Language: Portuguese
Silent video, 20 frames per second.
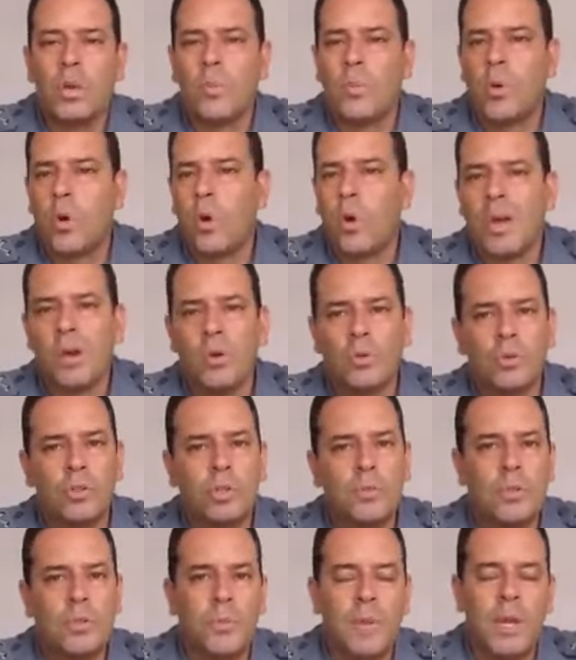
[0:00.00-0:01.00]
ou qualquer outro
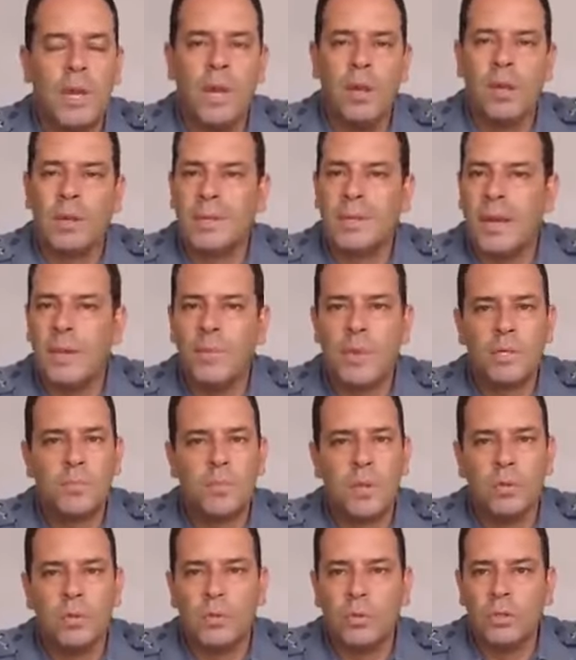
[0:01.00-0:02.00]
tipo de e-mail, até mesmo
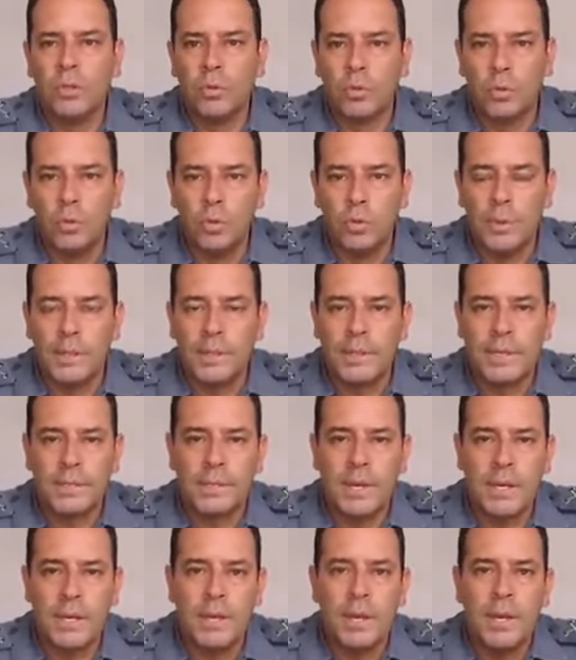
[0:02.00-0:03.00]
pelo YouTube, tá
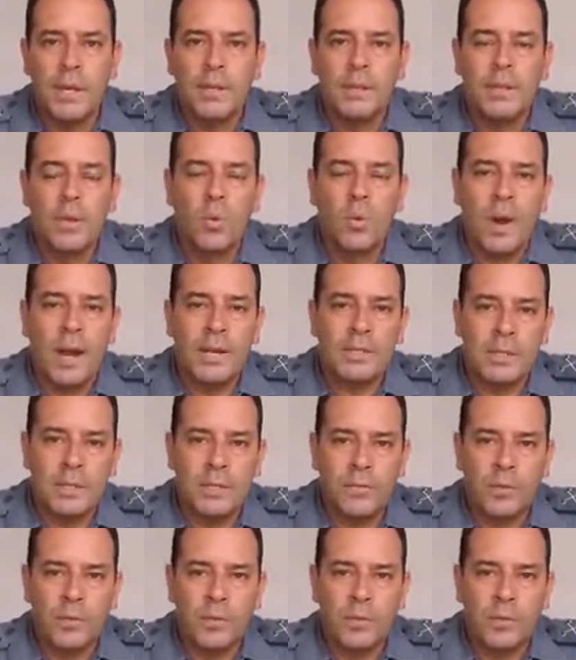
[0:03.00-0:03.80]
certo? Não guardem essas